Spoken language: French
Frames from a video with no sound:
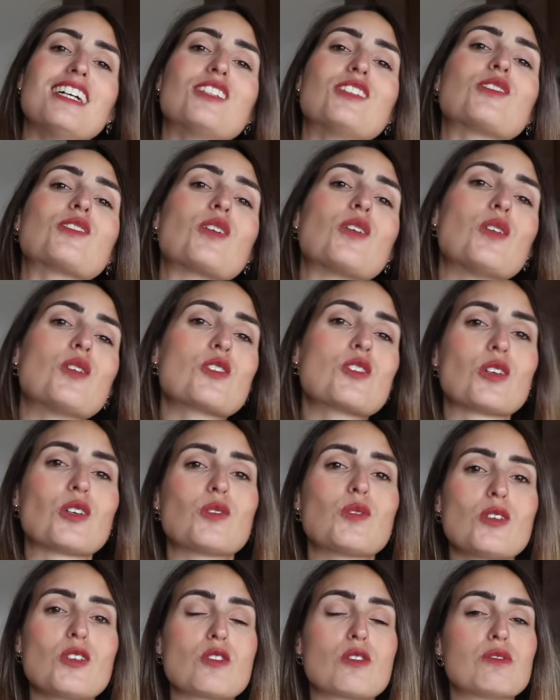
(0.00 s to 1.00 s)
Donc
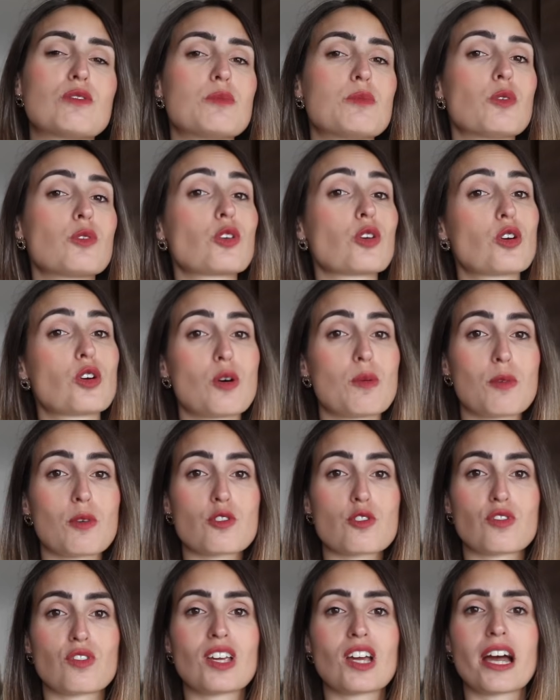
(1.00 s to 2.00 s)
aujourd'hui je vous montre
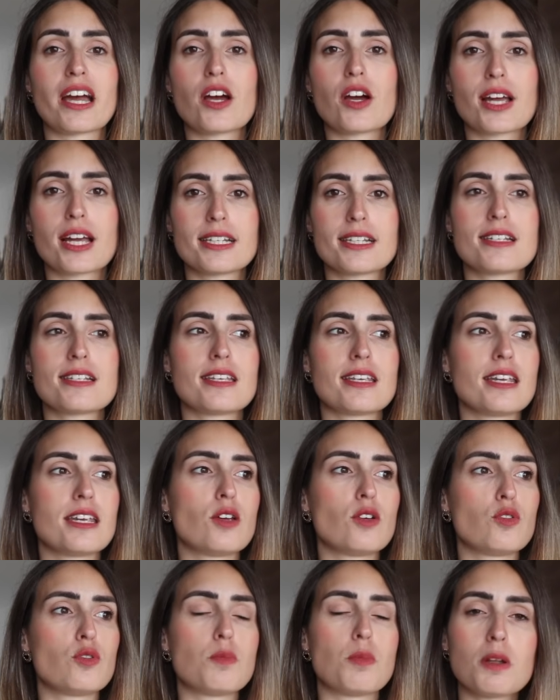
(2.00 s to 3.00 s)
comment je vais
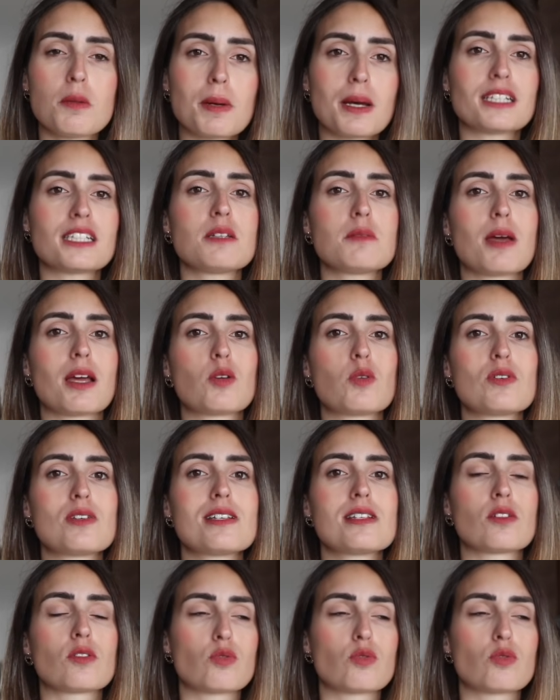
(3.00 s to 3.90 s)
réorganiser une bonne partie de ma cuisine,